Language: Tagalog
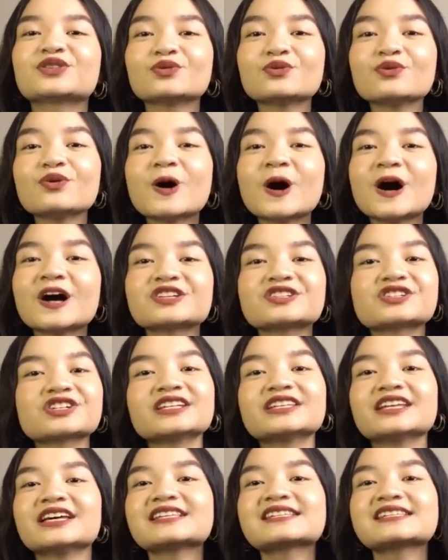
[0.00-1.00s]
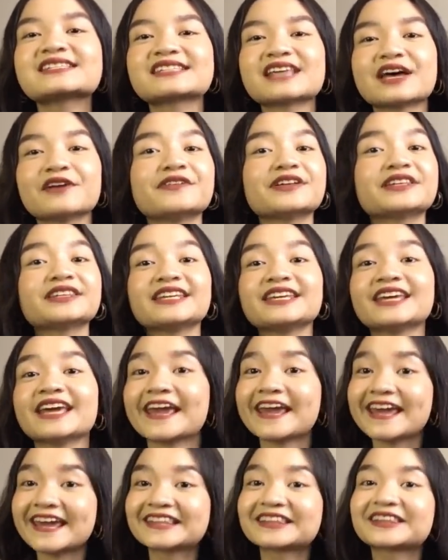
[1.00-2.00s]
278
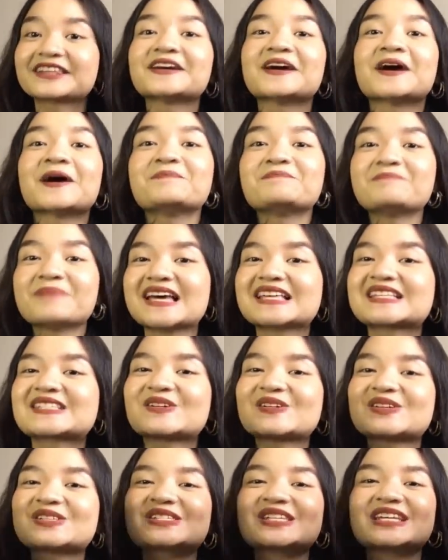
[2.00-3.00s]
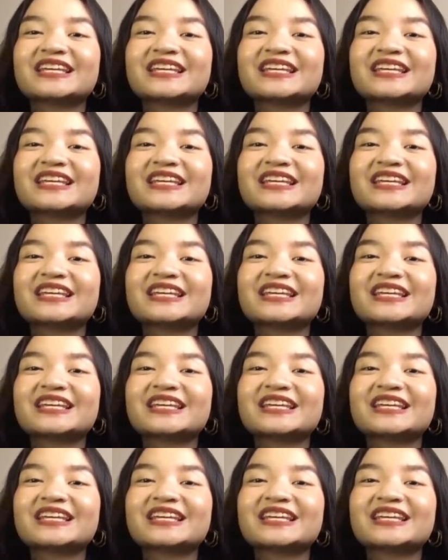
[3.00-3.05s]
pesos